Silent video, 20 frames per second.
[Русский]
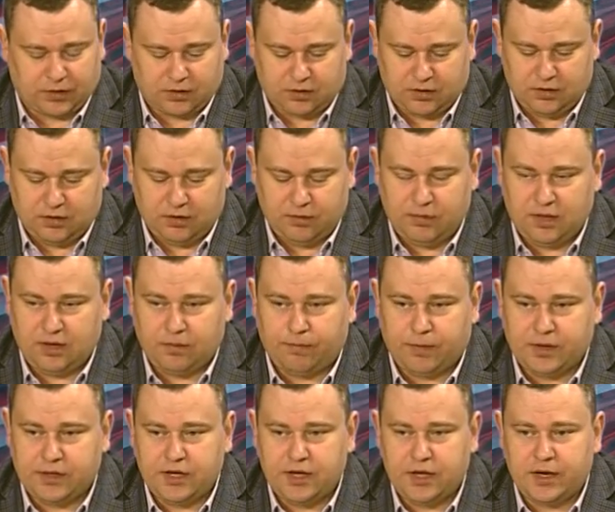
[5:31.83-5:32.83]
имеем
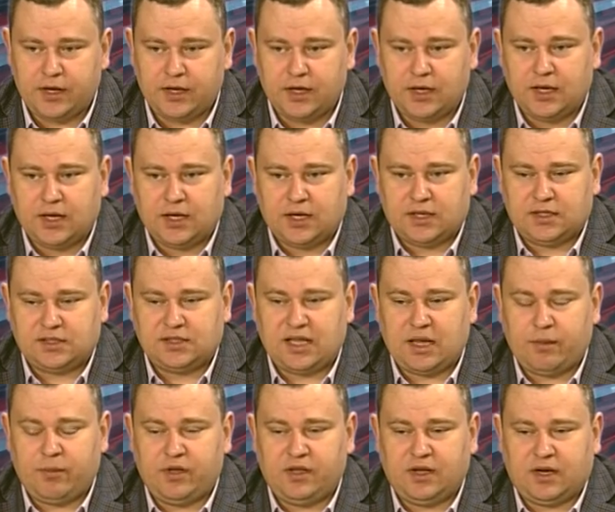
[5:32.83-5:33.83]
потери, с
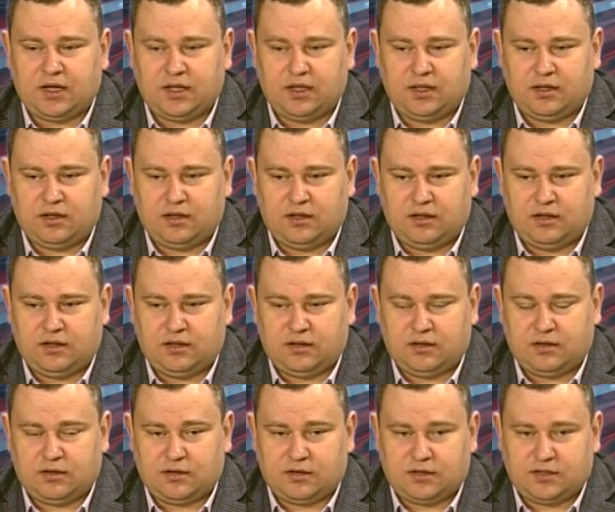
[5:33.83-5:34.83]
нами, не,
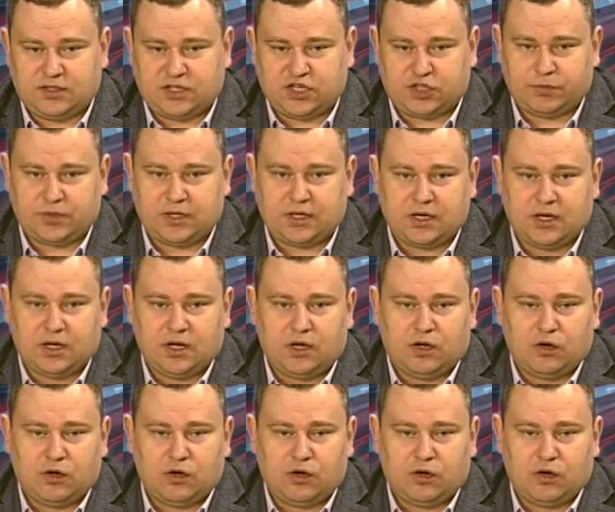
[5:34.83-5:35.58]
э, скажем так,